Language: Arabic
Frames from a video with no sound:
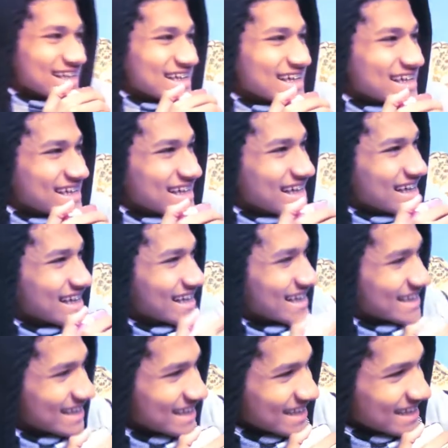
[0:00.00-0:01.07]
الله
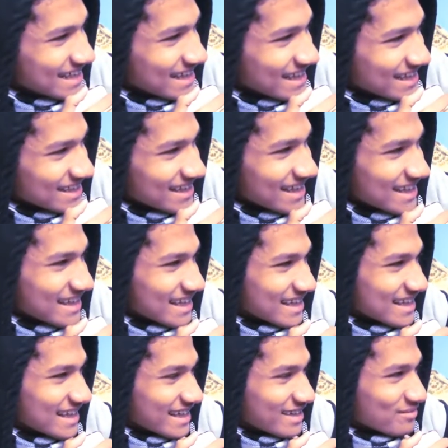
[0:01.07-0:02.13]
الله على
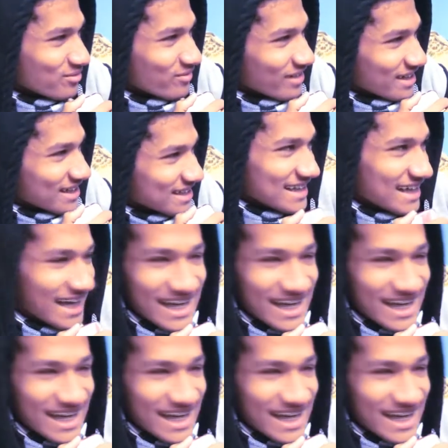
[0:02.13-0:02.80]
اخلاقك يا ابو مكه